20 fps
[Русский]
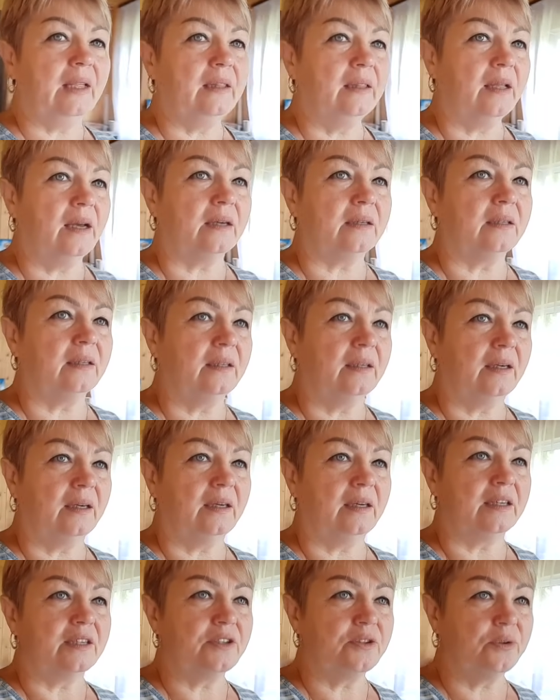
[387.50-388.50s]
Так,
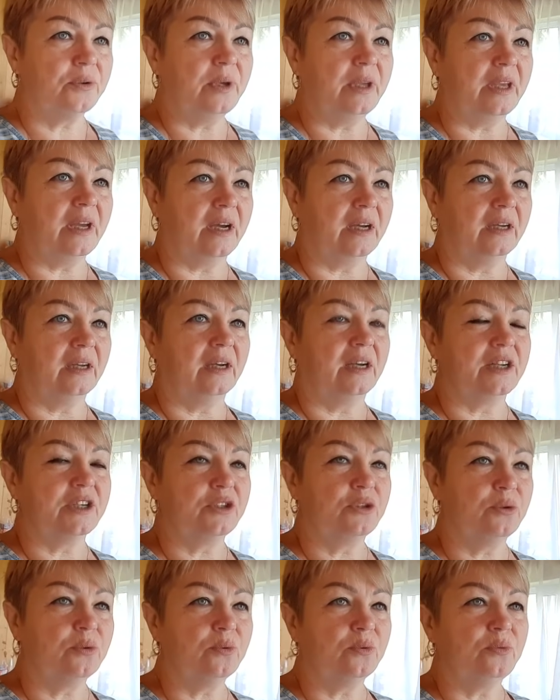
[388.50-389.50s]
а что я? А
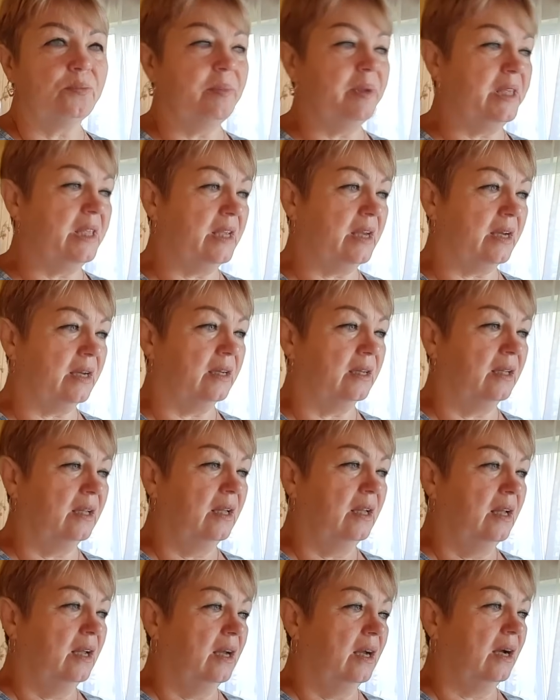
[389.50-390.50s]
что у меня?
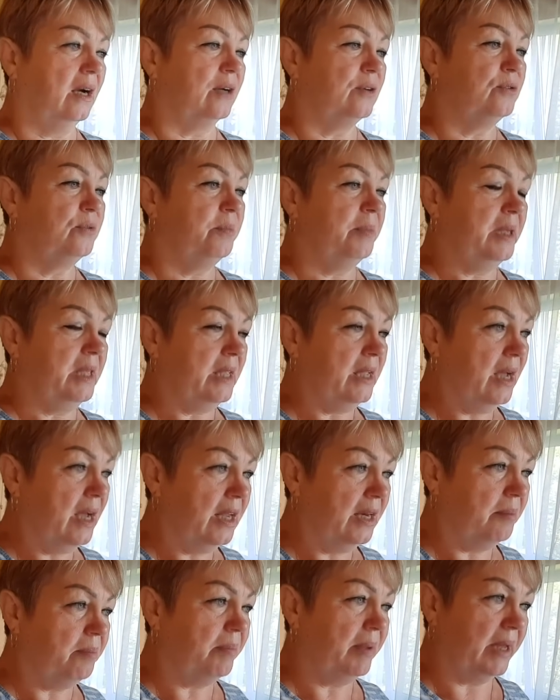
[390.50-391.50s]
А у
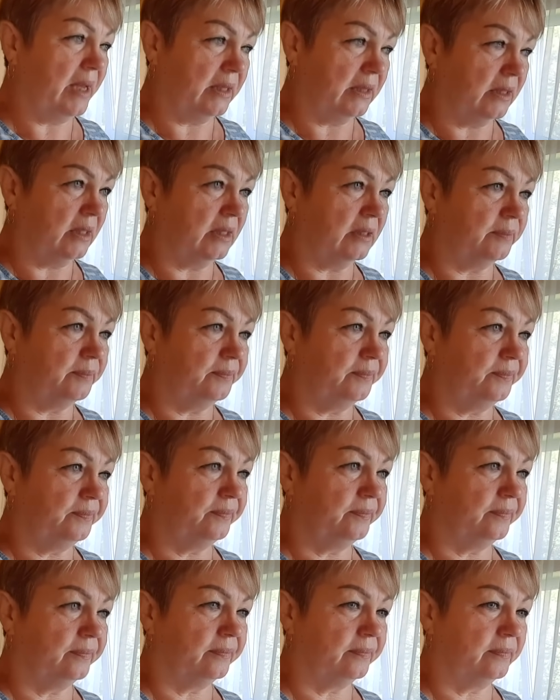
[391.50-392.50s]
меня, ребята,
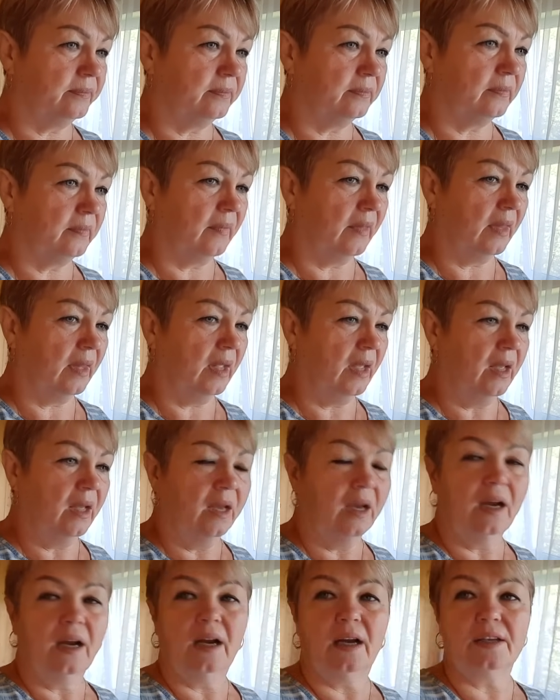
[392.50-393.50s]

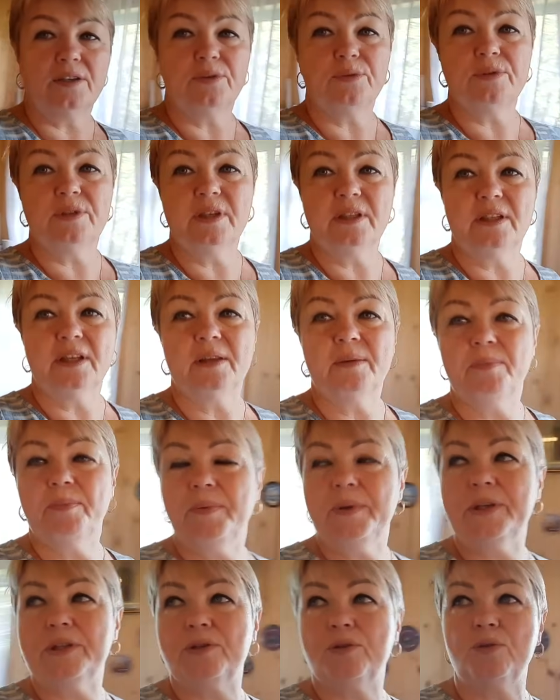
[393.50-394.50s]
хочу сделать
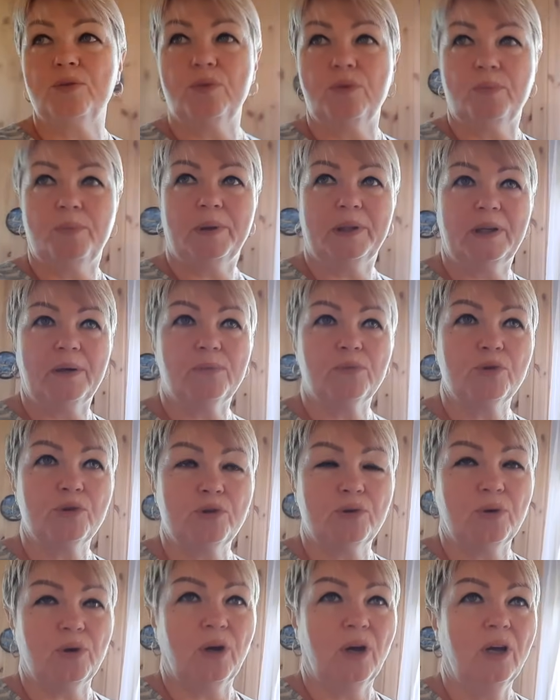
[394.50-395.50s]
пиццу, потому
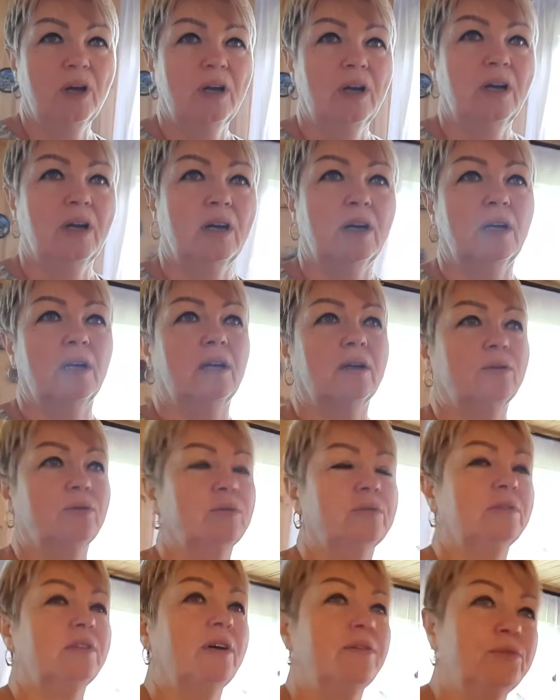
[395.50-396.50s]
что э,
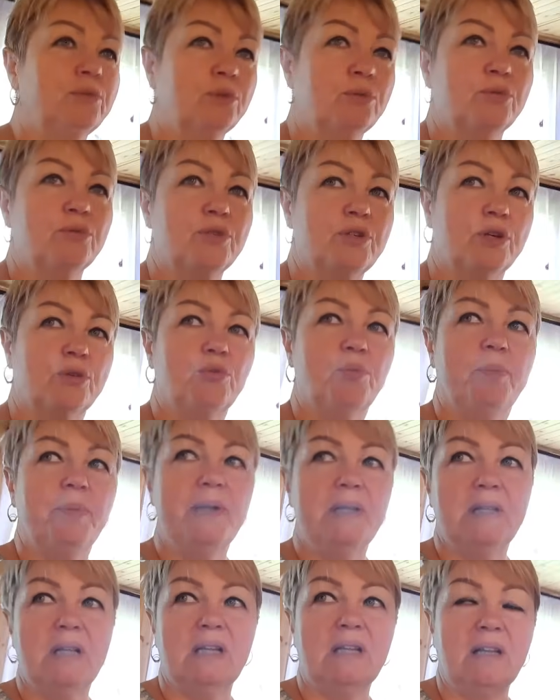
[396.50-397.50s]
давно уже
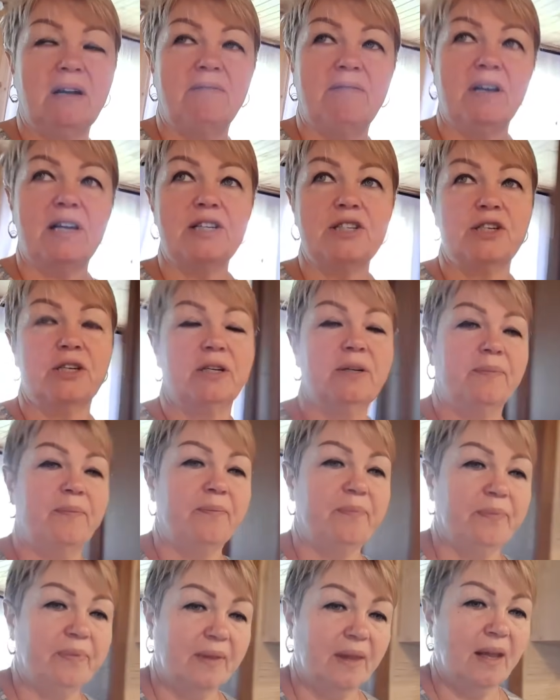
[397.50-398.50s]
купила лаваш
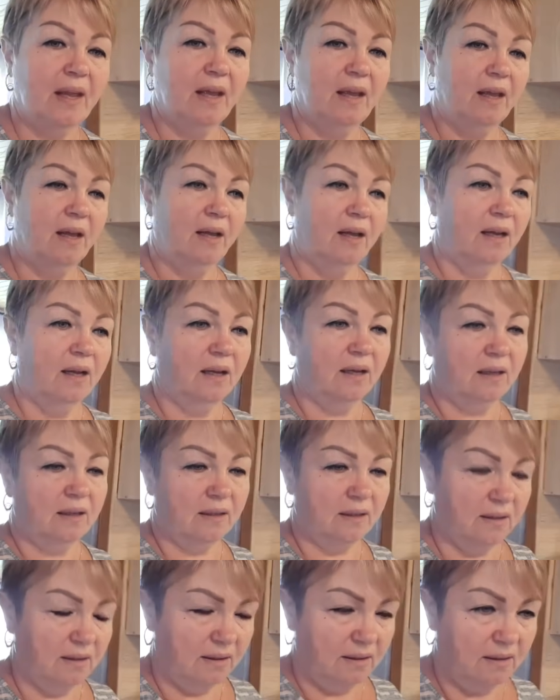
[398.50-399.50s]

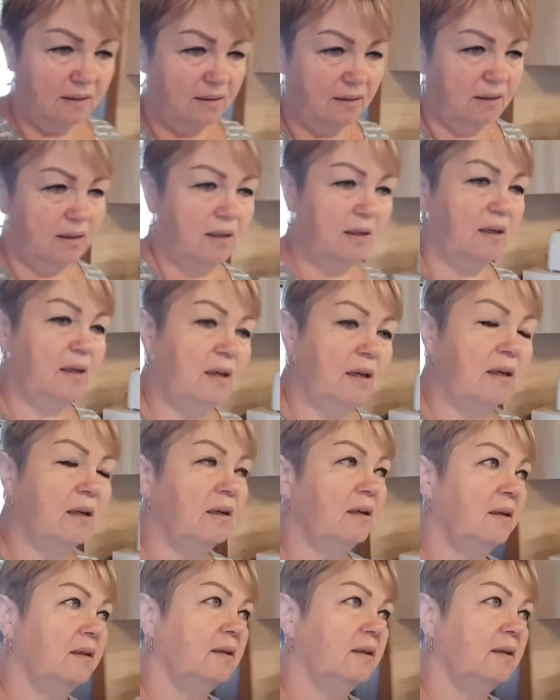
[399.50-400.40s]
э, и